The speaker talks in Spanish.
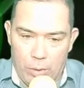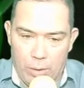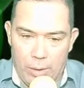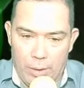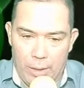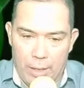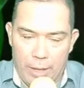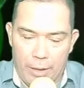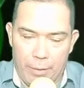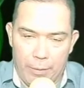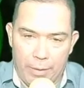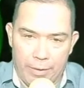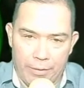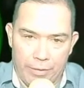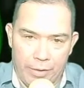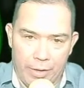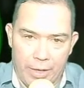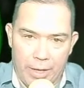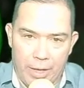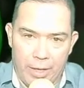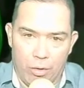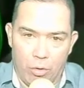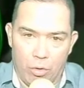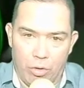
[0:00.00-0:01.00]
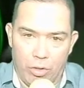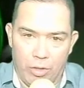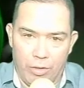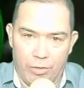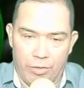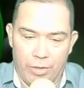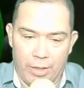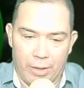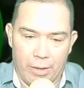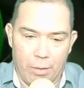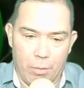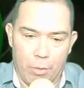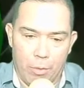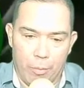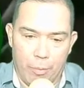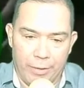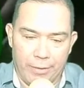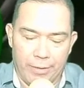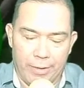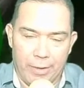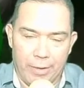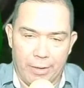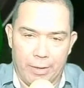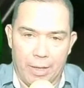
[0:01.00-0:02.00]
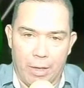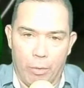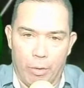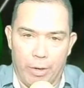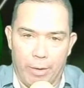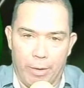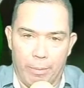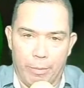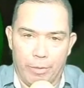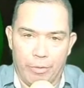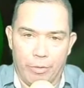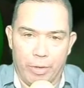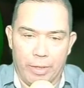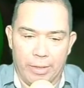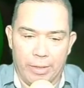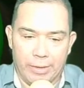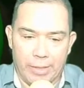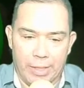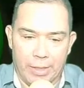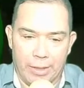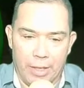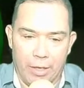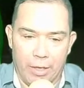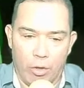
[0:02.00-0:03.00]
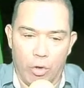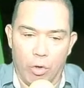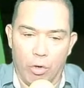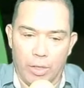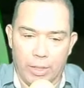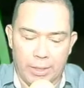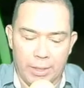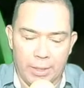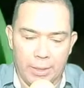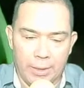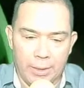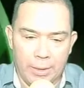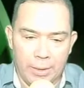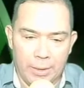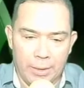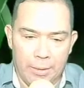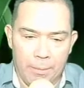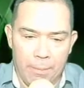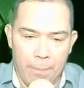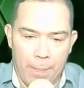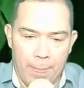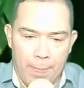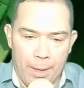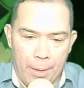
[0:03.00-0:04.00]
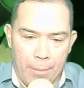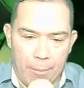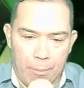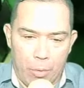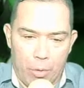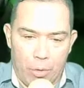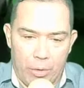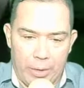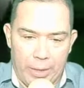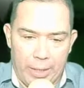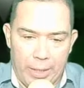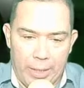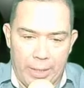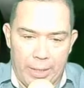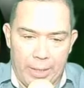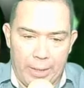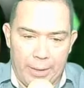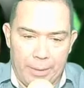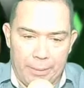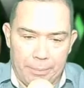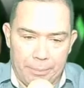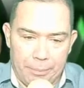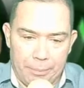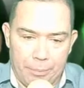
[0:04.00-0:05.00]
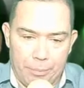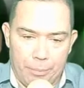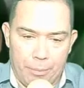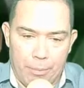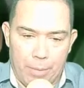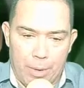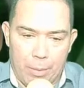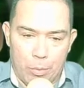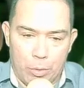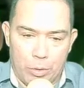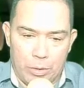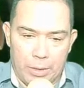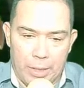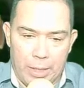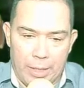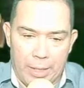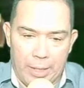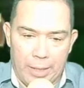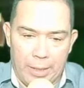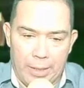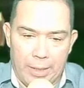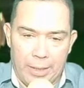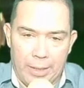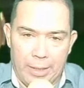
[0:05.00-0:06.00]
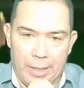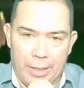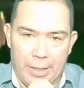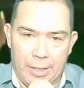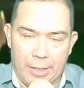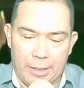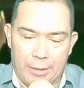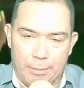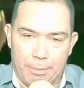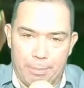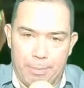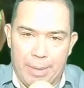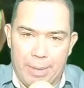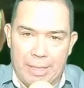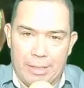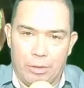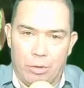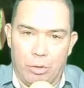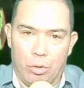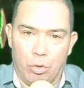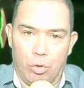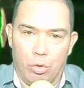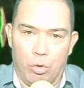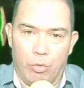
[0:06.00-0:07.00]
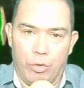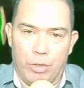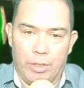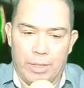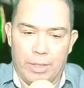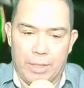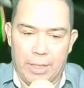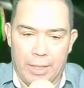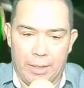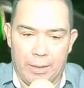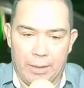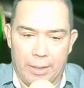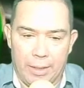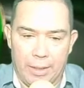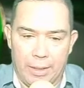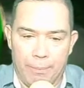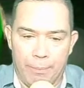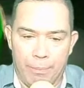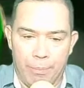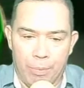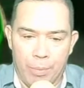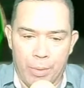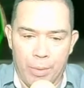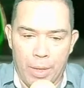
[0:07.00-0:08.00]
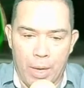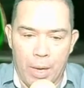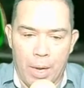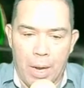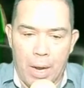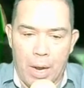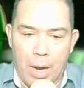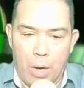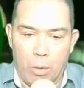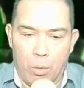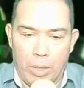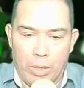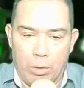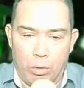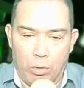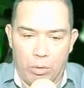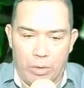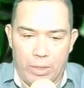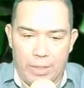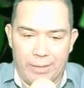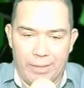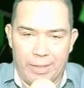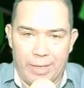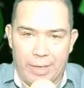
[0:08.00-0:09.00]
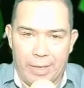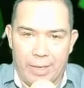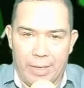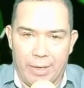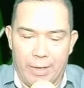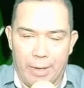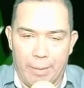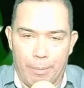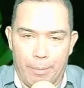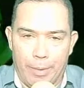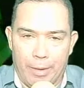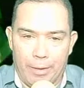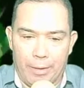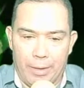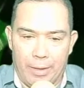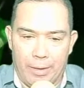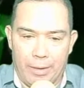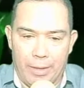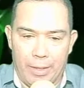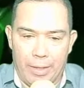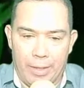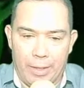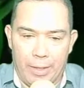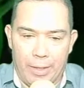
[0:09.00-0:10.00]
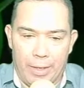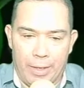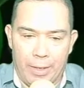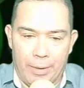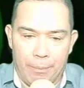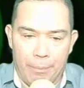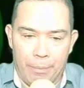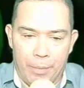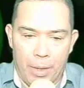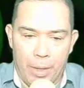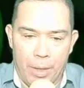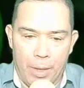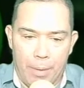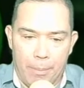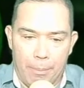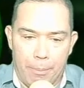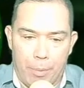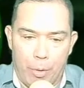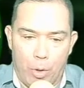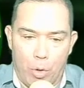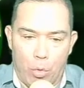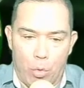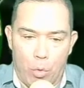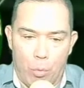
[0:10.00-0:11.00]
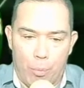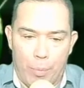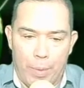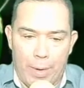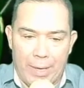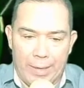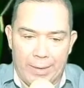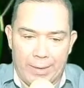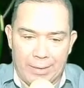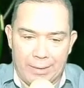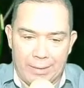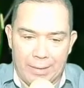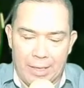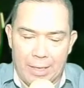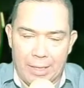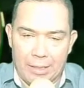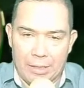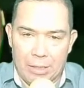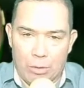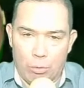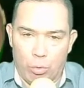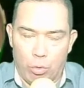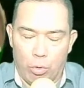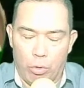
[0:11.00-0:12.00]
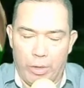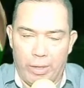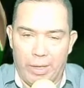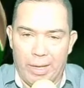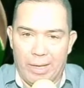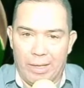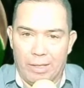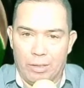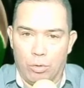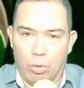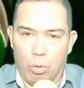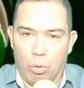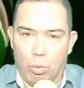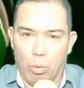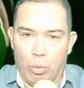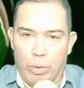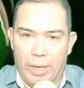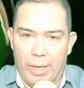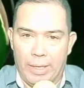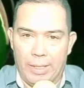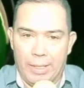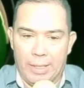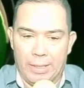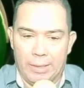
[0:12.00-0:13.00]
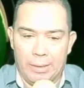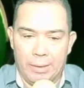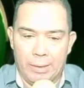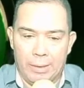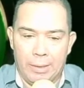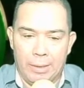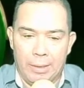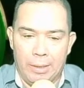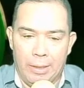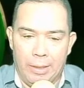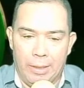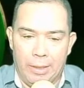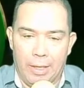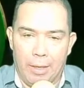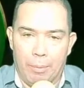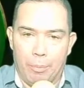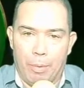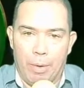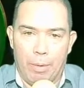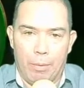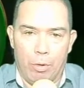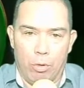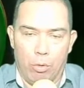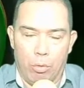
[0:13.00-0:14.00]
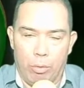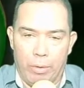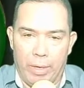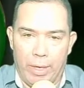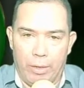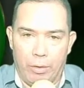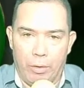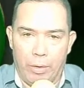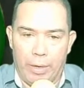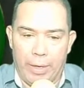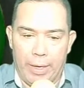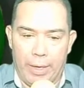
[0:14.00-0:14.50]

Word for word: la diversidad de noticias que hemos presentado en emisiones anteriores porque vamos a darle espacio suficiente a una noticia que realmente tiene preocupadas a las autoridades hondureñas y al pueblo hondureño en